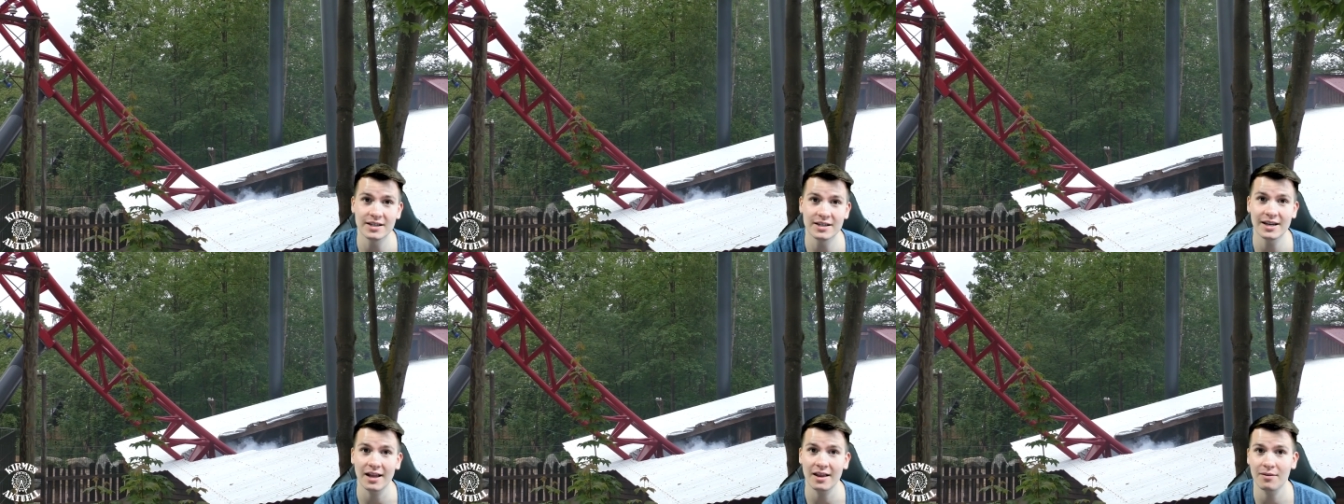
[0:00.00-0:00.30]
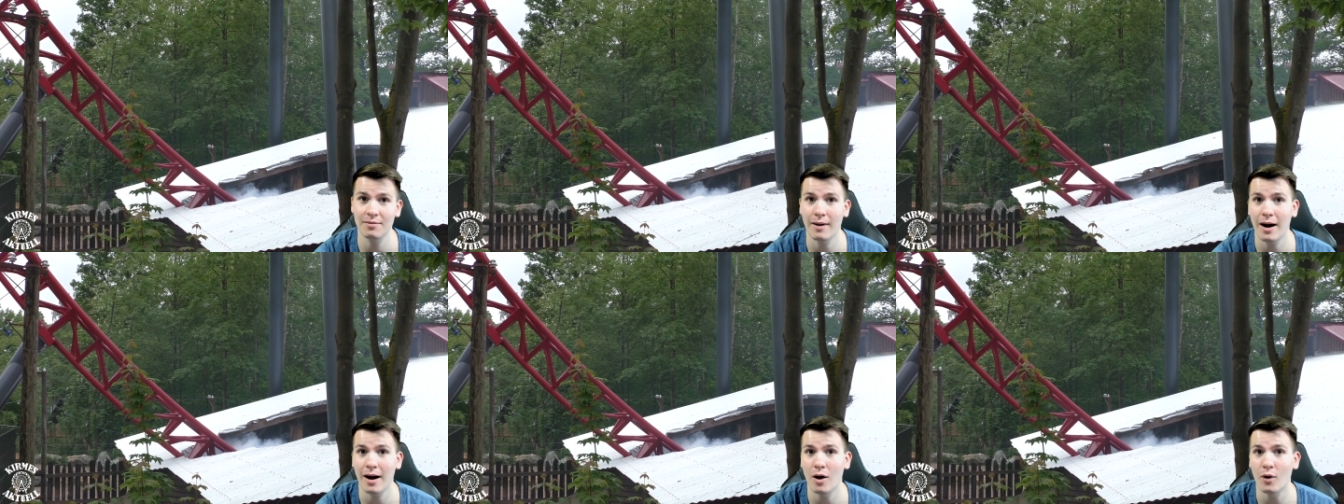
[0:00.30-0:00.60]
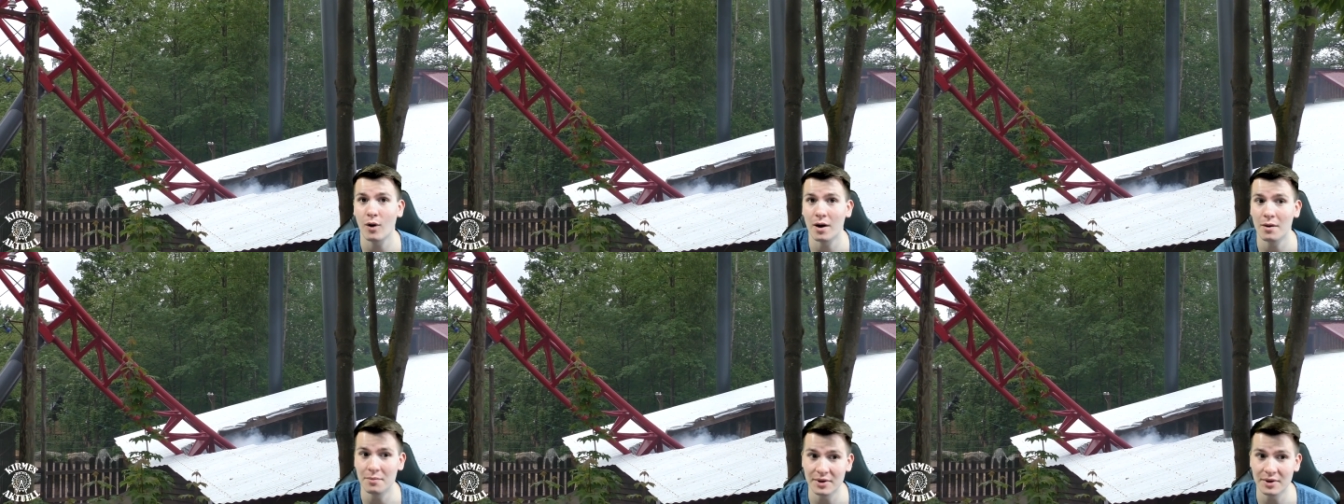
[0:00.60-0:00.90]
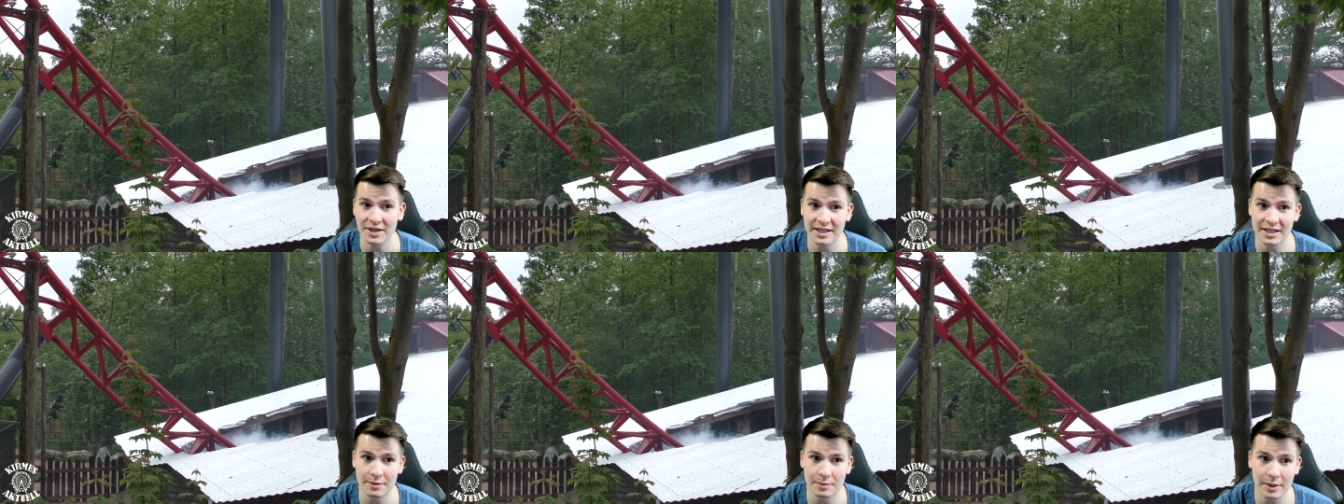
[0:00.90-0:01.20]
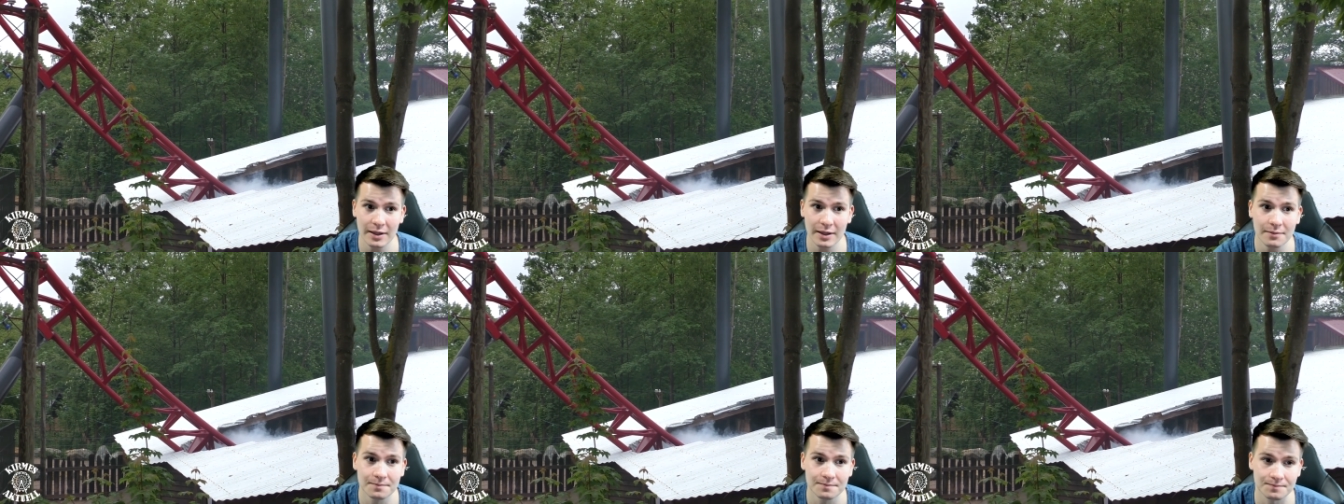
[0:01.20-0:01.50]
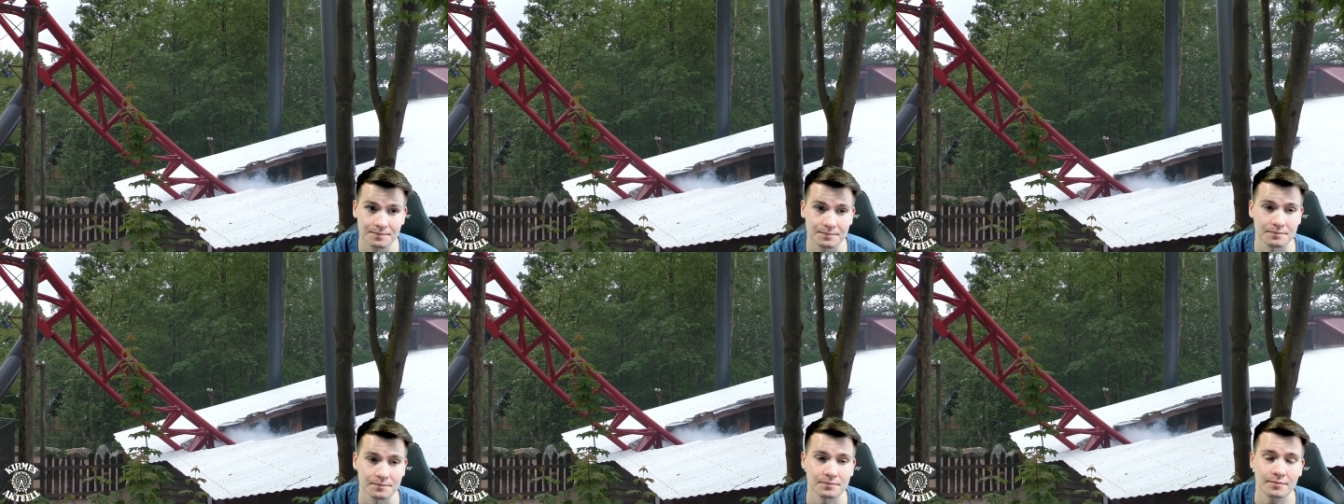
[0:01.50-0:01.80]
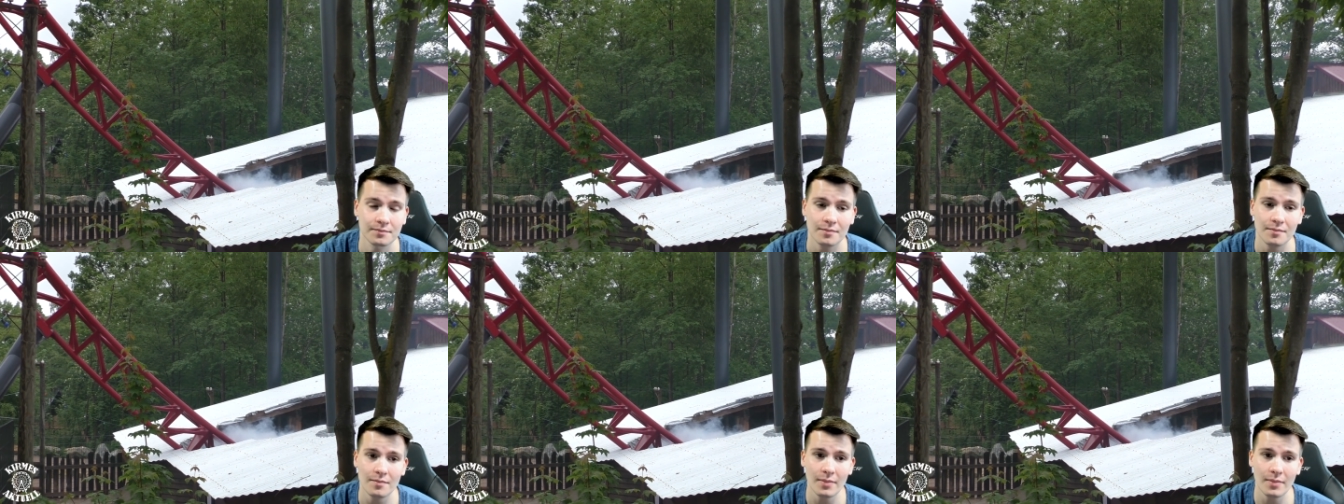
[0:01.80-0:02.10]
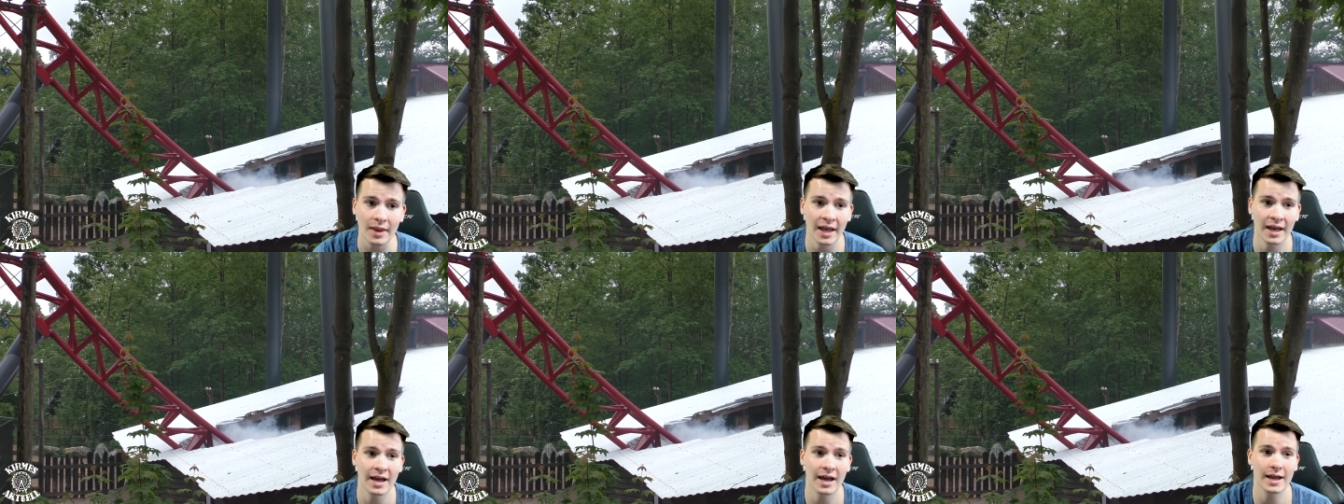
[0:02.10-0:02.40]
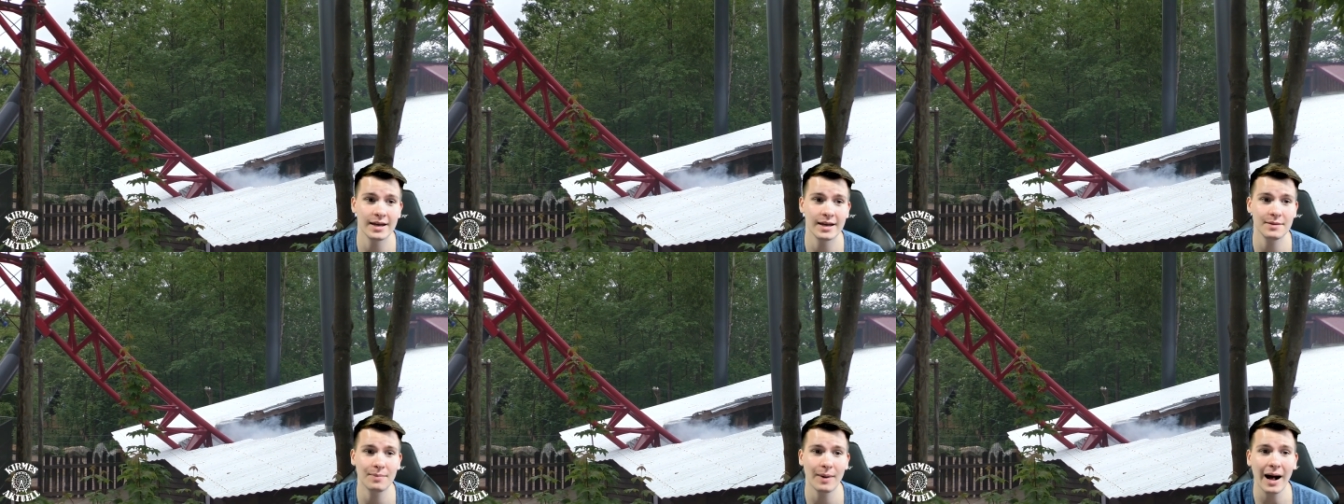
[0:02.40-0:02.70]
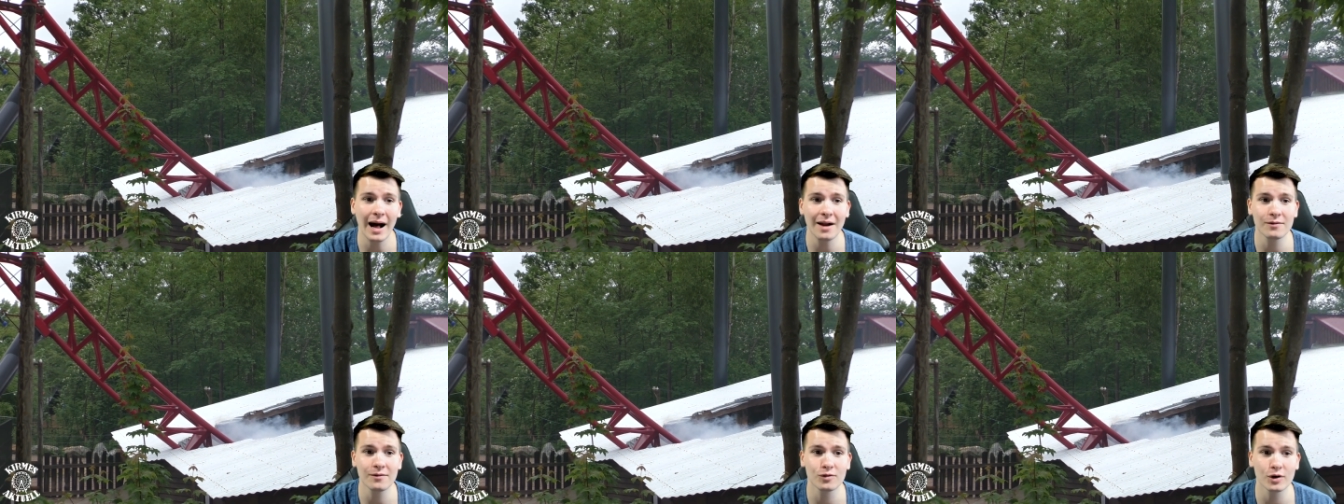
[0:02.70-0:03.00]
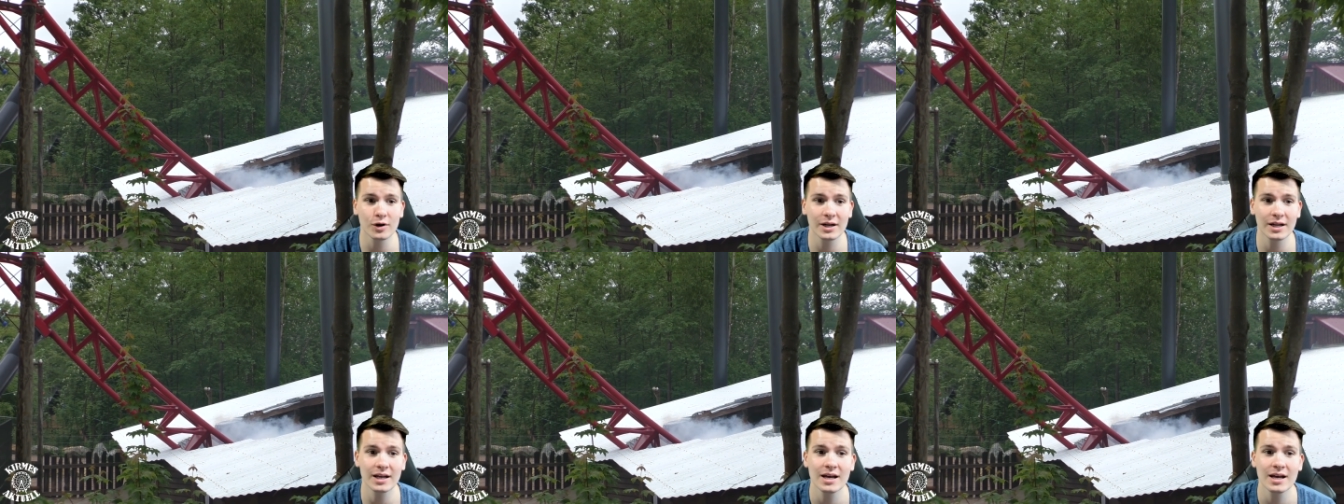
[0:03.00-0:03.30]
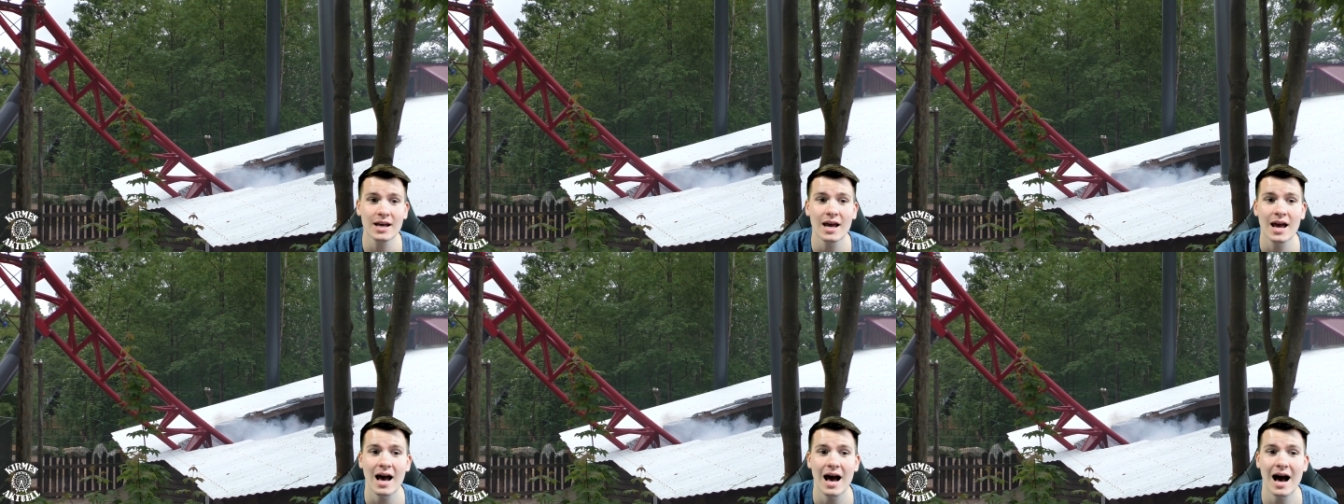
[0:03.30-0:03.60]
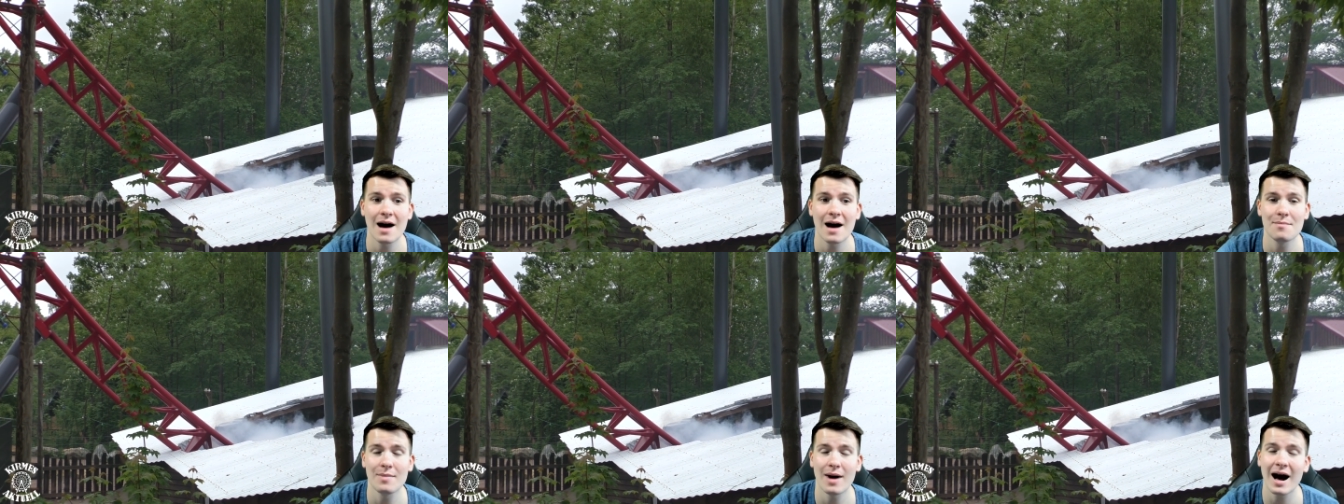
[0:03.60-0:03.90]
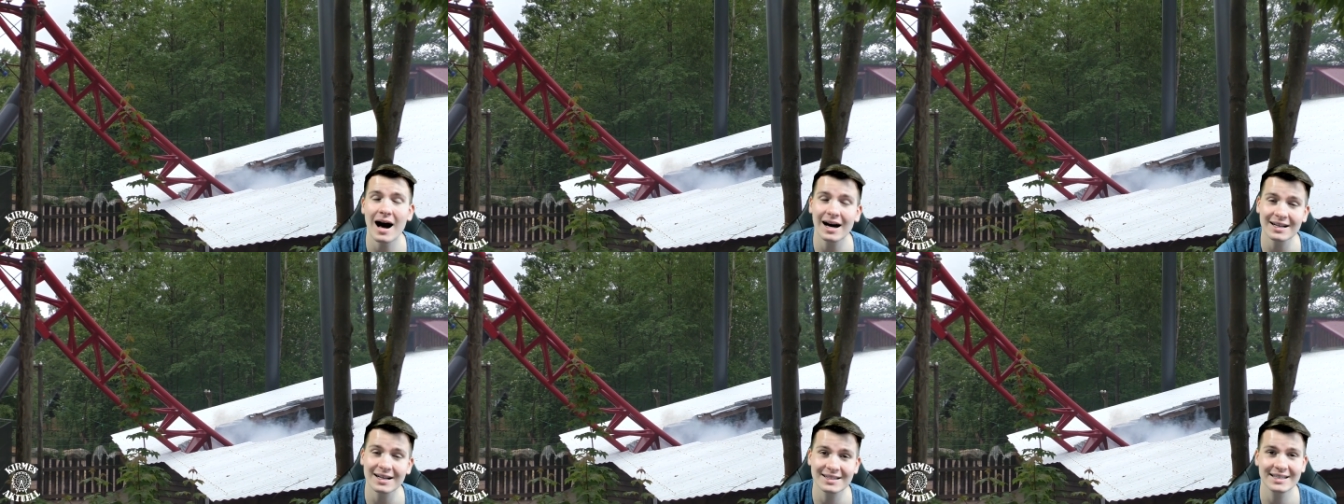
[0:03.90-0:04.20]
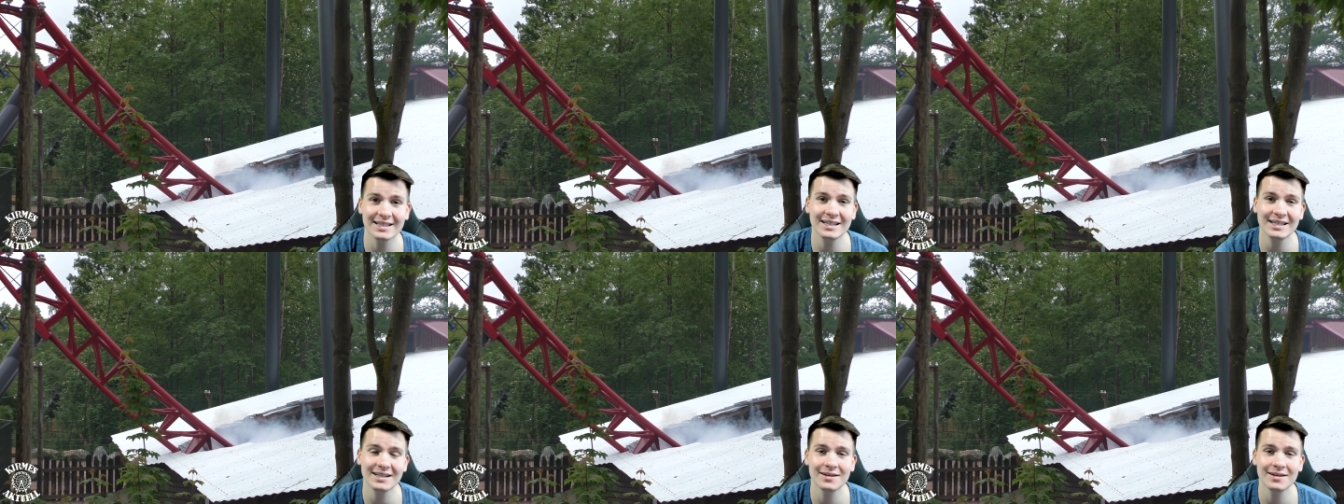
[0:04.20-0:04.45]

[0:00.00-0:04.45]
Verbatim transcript: Das war auch ein Big Dipper. Äh, die Bahn wurde am 18.